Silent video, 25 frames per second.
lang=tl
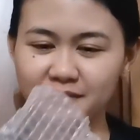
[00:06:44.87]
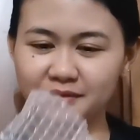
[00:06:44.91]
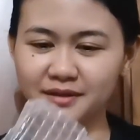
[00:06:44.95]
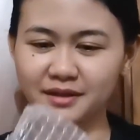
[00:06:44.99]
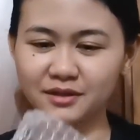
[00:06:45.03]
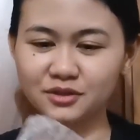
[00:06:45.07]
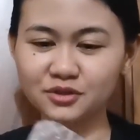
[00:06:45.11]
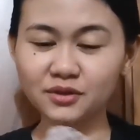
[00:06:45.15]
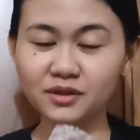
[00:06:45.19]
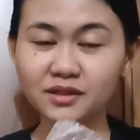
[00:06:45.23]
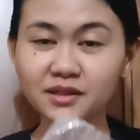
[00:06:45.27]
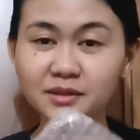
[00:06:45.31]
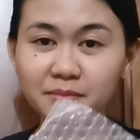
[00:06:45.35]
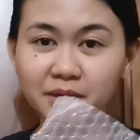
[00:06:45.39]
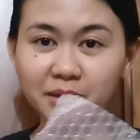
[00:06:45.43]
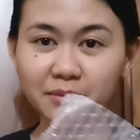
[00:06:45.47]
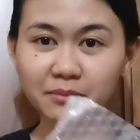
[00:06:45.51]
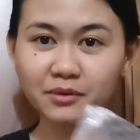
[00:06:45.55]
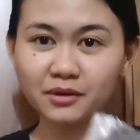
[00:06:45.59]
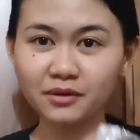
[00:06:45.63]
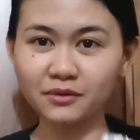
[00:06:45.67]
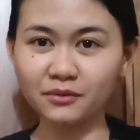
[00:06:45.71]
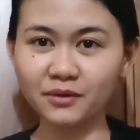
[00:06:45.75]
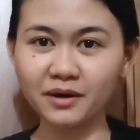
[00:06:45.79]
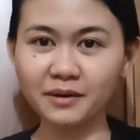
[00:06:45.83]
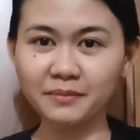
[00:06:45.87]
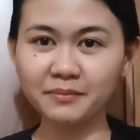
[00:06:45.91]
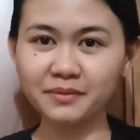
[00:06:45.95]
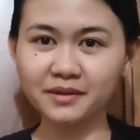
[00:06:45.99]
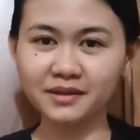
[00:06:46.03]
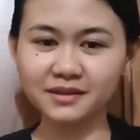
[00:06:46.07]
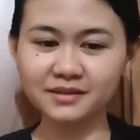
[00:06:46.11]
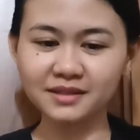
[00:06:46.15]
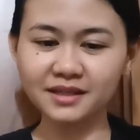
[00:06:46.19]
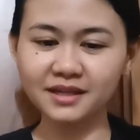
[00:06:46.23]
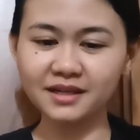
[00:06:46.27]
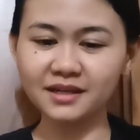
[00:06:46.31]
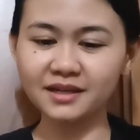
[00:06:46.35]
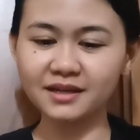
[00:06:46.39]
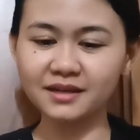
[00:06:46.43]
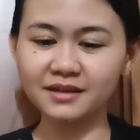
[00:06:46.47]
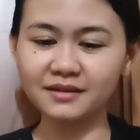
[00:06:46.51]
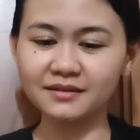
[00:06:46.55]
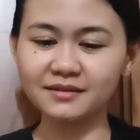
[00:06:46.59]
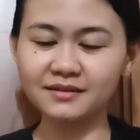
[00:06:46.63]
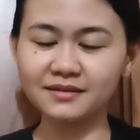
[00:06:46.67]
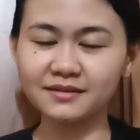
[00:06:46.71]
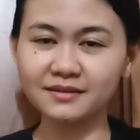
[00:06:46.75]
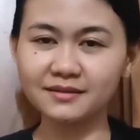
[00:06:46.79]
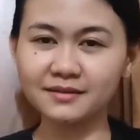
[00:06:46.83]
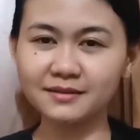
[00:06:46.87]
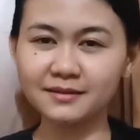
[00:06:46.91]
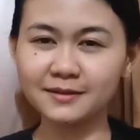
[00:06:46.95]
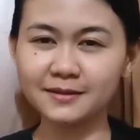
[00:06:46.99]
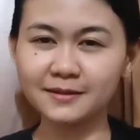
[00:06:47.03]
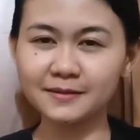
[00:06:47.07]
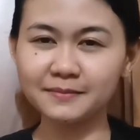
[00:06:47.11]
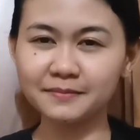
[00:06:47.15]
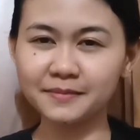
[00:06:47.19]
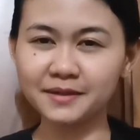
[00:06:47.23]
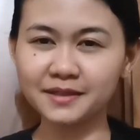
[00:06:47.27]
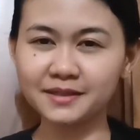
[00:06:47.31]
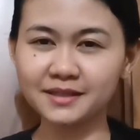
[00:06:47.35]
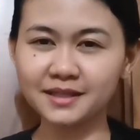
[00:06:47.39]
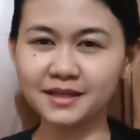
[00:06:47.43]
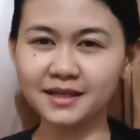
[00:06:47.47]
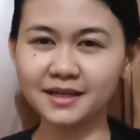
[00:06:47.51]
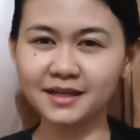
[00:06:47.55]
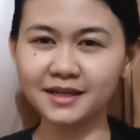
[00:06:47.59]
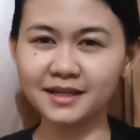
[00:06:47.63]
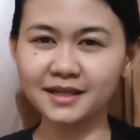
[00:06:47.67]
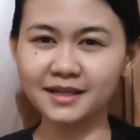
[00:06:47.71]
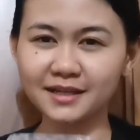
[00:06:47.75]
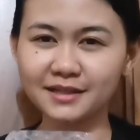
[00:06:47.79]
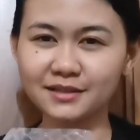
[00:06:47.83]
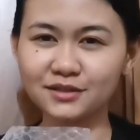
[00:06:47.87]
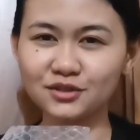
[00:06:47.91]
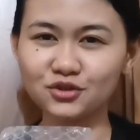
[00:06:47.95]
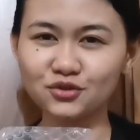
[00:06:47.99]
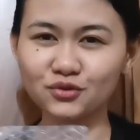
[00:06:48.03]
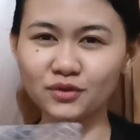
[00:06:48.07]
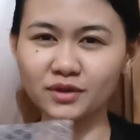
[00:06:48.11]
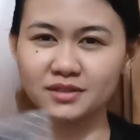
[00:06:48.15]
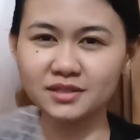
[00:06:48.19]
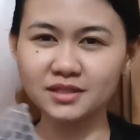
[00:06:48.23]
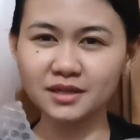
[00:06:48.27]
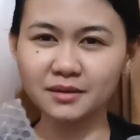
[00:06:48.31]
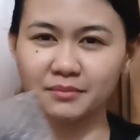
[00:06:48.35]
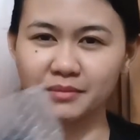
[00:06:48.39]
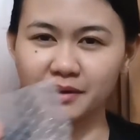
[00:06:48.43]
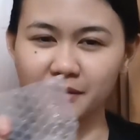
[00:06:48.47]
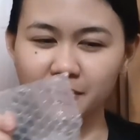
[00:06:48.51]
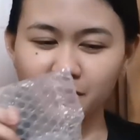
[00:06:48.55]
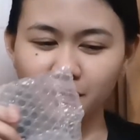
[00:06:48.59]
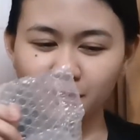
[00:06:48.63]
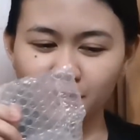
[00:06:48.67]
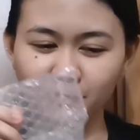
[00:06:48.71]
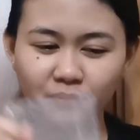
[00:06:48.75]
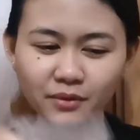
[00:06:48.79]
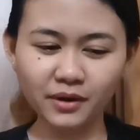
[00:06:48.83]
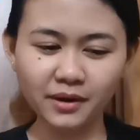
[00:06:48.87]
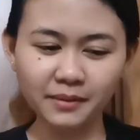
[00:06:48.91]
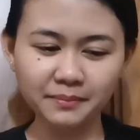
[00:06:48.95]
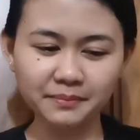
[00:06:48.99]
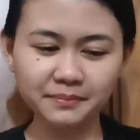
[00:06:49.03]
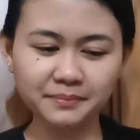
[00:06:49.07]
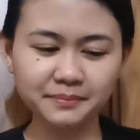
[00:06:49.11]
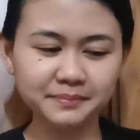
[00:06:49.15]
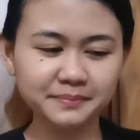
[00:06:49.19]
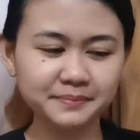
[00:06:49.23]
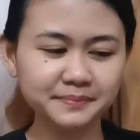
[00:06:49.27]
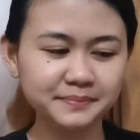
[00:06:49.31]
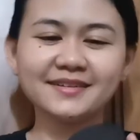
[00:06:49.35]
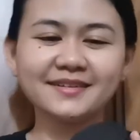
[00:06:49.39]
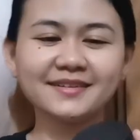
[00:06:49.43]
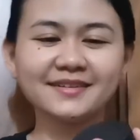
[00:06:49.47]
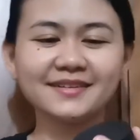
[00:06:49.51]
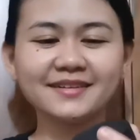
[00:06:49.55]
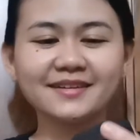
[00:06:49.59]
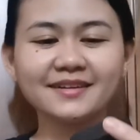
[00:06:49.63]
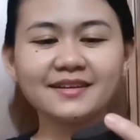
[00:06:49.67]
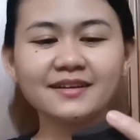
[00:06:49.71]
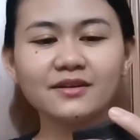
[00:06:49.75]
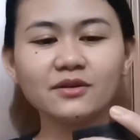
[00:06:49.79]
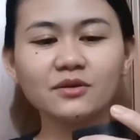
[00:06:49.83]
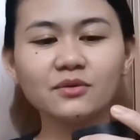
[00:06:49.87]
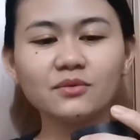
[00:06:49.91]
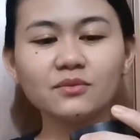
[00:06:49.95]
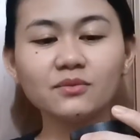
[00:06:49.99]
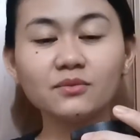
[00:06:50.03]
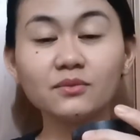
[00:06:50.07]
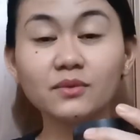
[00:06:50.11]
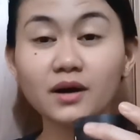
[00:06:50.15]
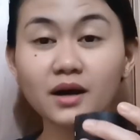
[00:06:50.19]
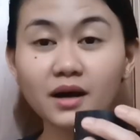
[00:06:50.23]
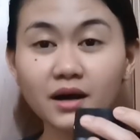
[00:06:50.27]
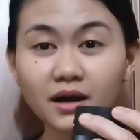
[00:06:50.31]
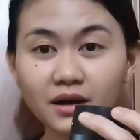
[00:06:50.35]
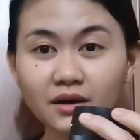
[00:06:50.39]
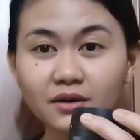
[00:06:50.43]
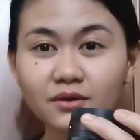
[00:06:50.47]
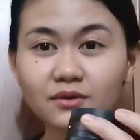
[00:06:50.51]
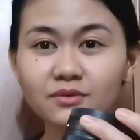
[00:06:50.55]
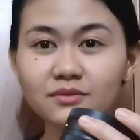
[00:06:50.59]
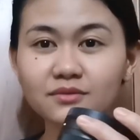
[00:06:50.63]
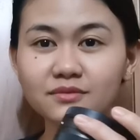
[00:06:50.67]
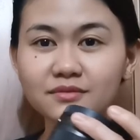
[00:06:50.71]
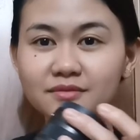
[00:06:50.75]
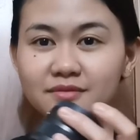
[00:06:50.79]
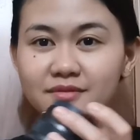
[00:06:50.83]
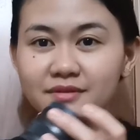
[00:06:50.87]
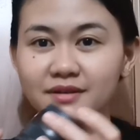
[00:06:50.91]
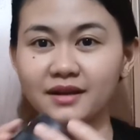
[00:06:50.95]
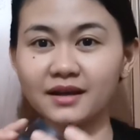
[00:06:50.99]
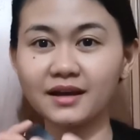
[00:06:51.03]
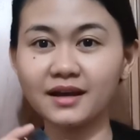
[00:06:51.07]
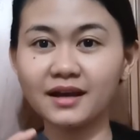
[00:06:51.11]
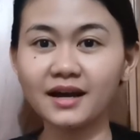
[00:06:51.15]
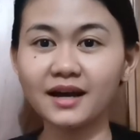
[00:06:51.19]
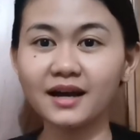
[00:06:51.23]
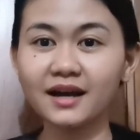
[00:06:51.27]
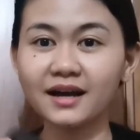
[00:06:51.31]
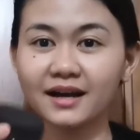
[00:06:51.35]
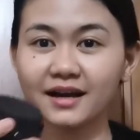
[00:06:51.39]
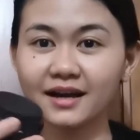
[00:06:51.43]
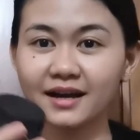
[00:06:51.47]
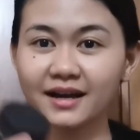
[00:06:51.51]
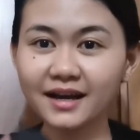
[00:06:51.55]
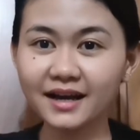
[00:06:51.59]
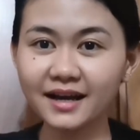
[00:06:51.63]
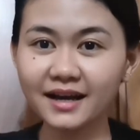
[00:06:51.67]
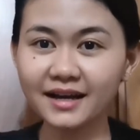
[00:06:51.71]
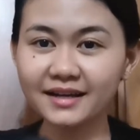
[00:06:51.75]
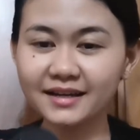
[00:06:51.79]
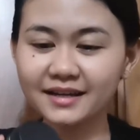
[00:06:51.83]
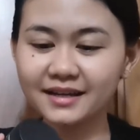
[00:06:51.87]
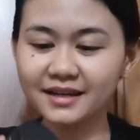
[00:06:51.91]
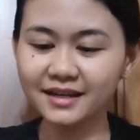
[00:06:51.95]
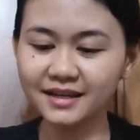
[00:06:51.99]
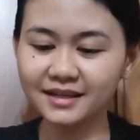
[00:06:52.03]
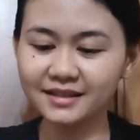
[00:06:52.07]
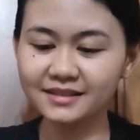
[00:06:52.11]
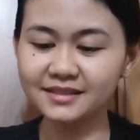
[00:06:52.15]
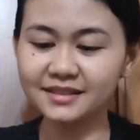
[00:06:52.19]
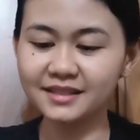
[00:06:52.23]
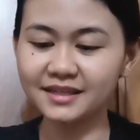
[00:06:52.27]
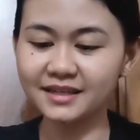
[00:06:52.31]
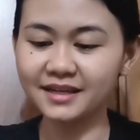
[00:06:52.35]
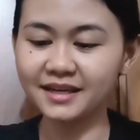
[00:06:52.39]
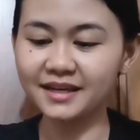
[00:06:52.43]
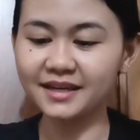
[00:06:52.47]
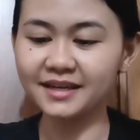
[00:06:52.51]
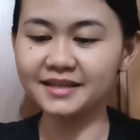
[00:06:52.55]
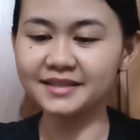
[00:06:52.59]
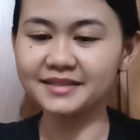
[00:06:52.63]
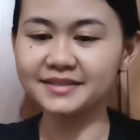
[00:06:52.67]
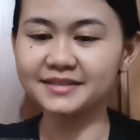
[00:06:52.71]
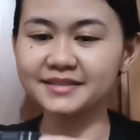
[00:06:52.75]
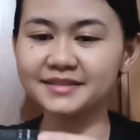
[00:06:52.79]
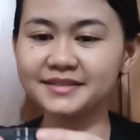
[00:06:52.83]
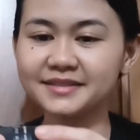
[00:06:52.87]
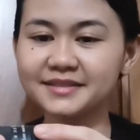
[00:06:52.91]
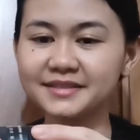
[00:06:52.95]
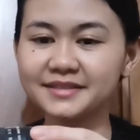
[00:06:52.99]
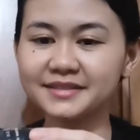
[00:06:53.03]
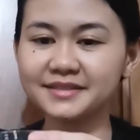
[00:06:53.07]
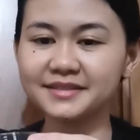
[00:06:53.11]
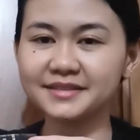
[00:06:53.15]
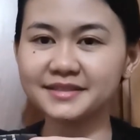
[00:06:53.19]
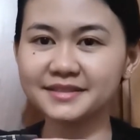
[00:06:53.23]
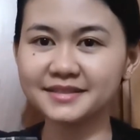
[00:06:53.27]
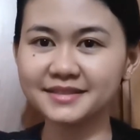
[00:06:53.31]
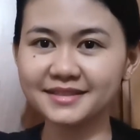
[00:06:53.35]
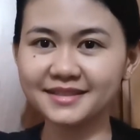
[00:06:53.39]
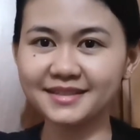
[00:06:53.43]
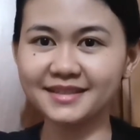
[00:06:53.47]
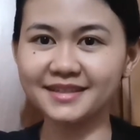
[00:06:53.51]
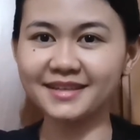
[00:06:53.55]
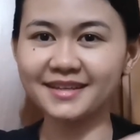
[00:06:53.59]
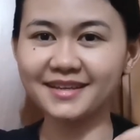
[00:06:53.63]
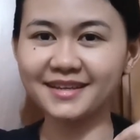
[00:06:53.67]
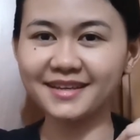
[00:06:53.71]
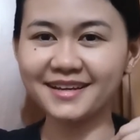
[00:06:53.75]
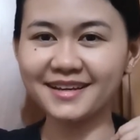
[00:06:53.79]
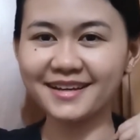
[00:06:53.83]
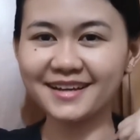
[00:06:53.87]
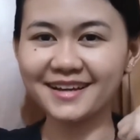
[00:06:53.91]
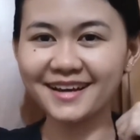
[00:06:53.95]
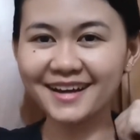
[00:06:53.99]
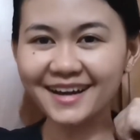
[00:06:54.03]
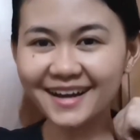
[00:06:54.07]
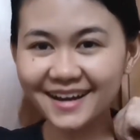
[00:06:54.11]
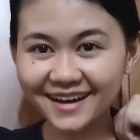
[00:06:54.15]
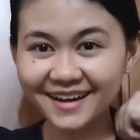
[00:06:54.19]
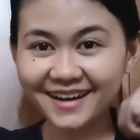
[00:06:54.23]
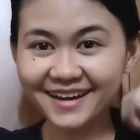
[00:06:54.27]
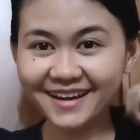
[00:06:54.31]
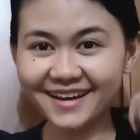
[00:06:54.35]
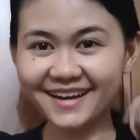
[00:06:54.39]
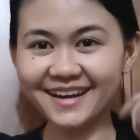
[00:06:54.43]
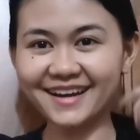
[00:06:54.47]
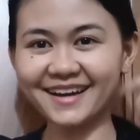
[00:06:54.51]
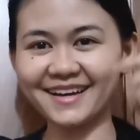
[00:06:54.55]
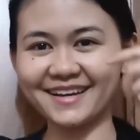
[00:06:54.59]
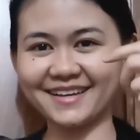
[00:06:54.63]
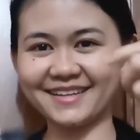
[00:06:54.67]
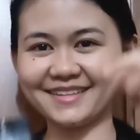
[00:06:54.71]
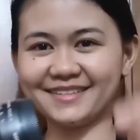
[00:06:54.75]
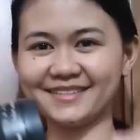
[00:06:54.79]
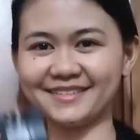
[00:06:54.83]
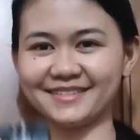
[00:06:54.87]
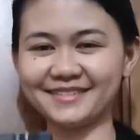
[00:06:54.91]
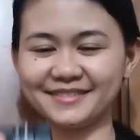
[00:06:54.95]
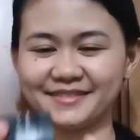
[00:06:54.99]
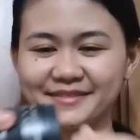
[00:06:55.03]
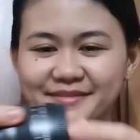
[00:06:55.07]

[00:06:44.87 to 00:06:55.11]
Oh, actually, bubble wrap lang talaga. Pantanggal ng stress ang bubble wrap. Wow! Ang gaan lang niya guys. Ang gaan.